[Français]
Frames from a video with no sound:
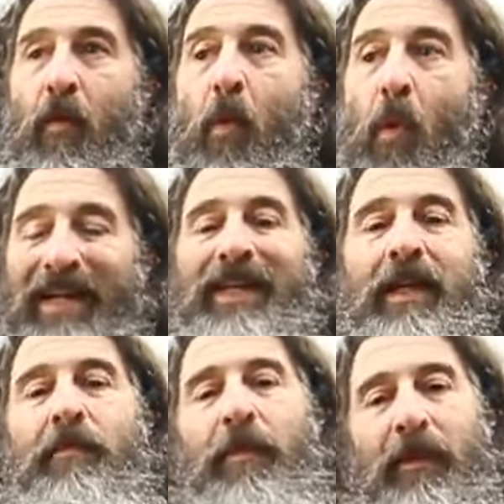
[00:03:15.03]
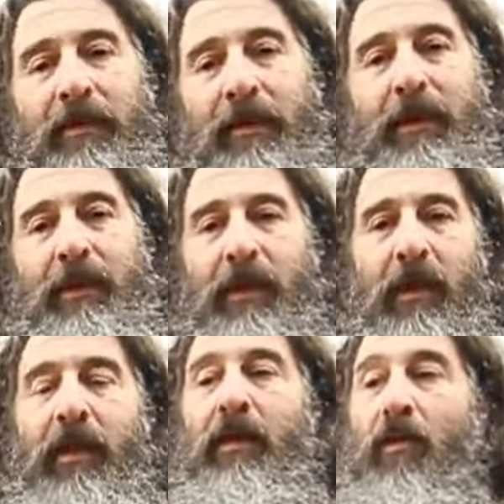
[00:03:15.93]
quoi qu'il pense,
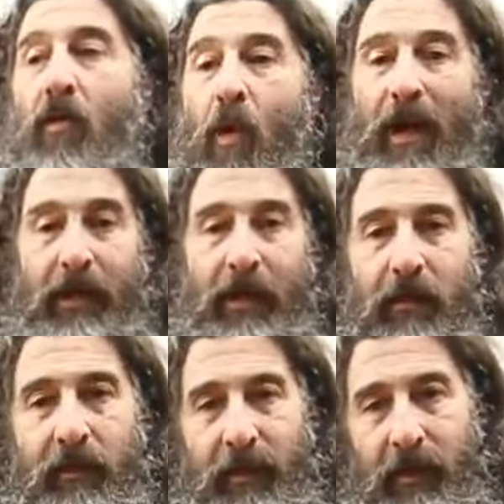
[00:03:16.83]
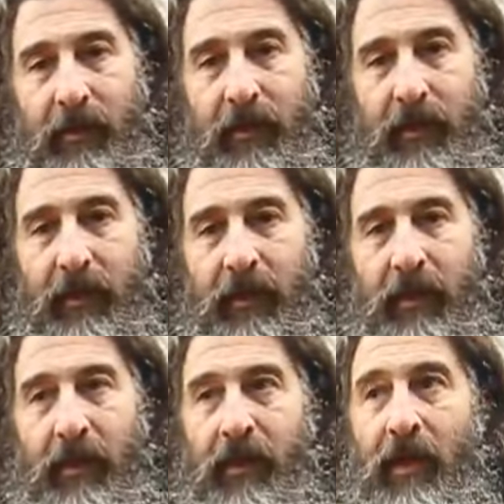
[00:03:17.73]
quoi qu'il ressente,
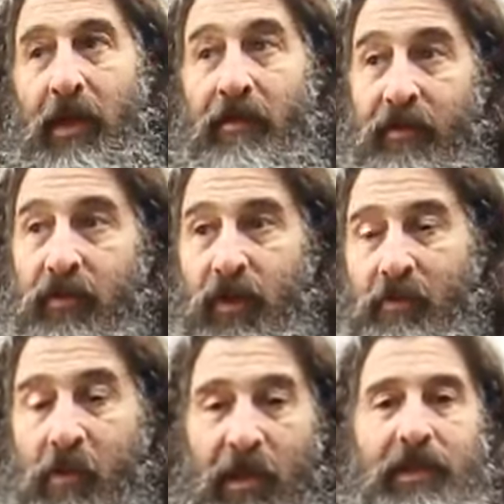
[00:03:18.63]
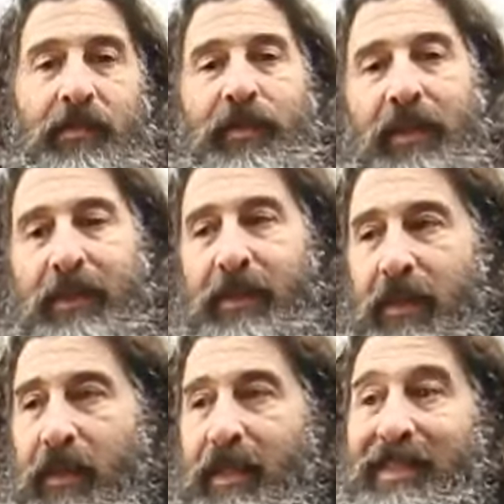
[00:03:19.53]
éventuellement rectifier le
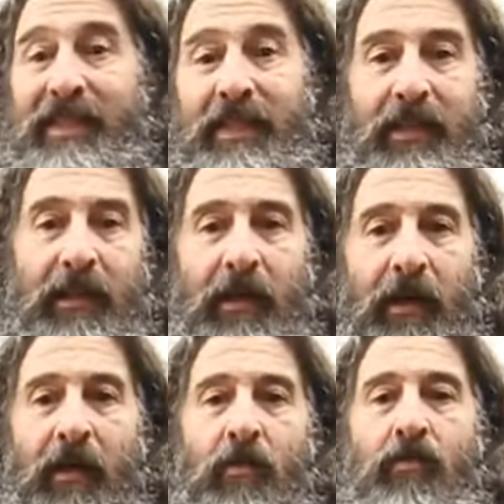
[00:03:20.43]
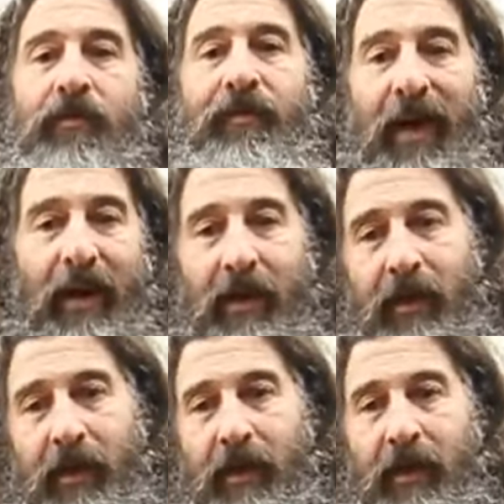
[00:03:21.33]
tir et dire ou
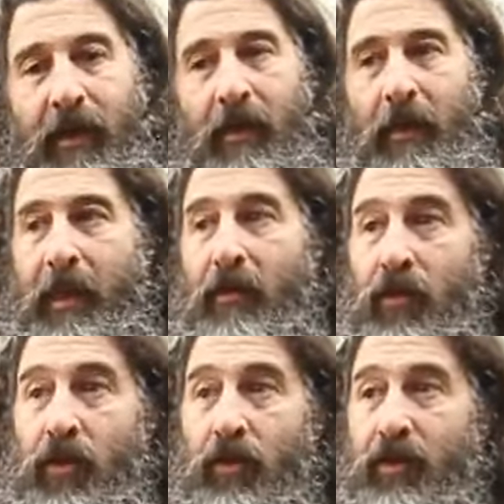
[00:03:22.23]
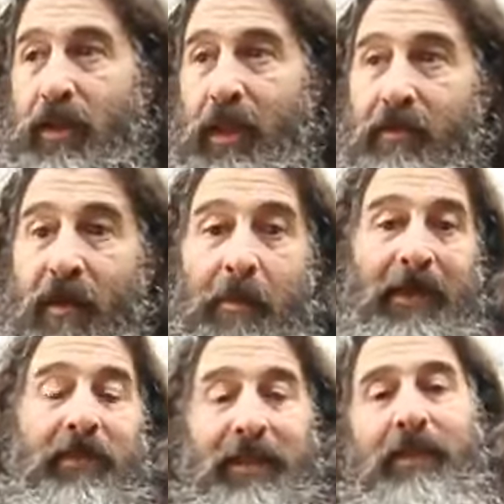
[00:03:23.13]
faire quelque chose qui ne va
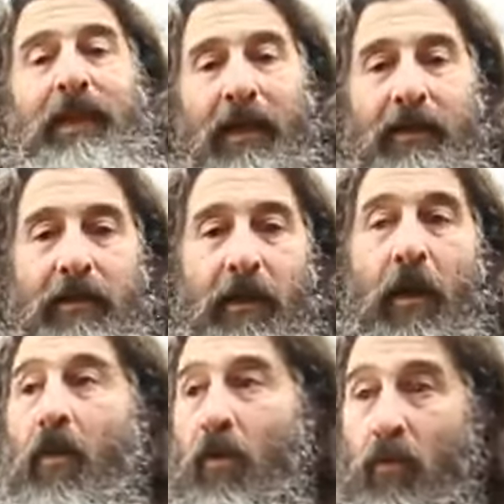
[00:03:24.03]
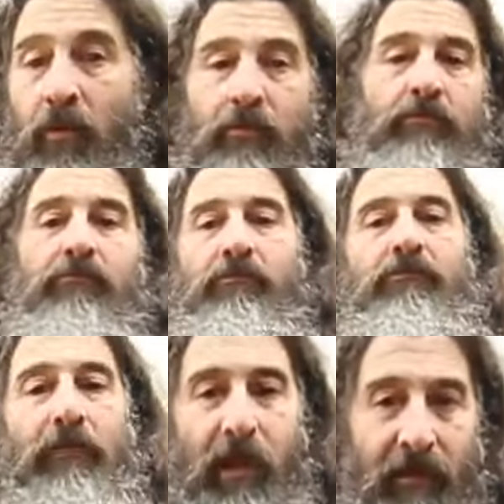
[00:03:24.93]
pas dans cet axe ou
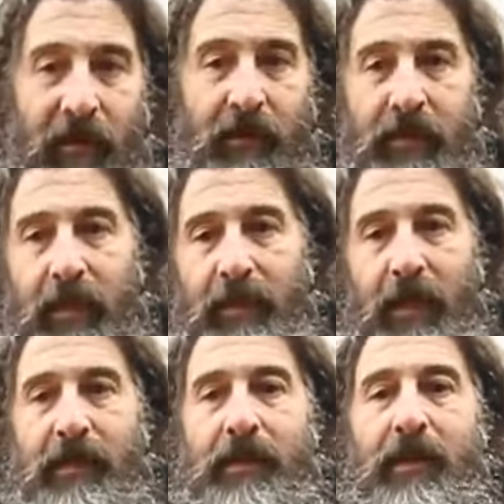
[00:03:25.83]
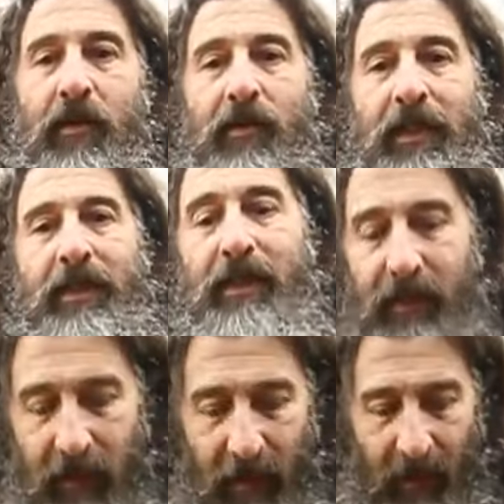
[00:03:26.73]
qui va dans cet axe s'il le
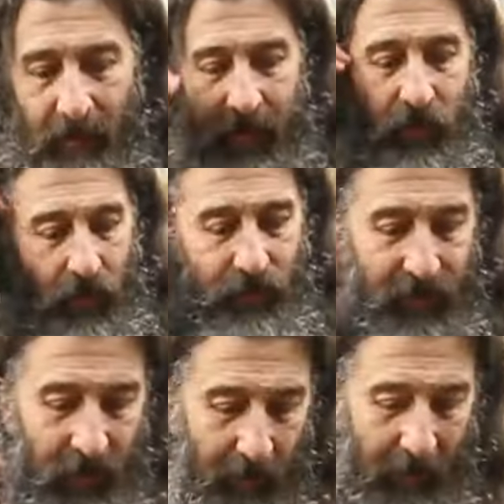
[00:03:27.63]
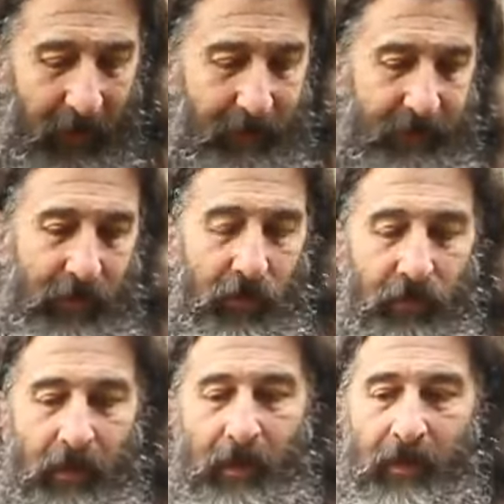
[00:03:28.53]
décide. Mais ce que je veux dire par là, c'est
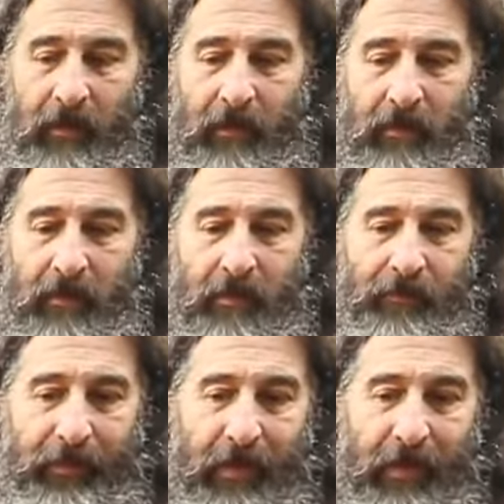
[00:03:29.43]
que euh,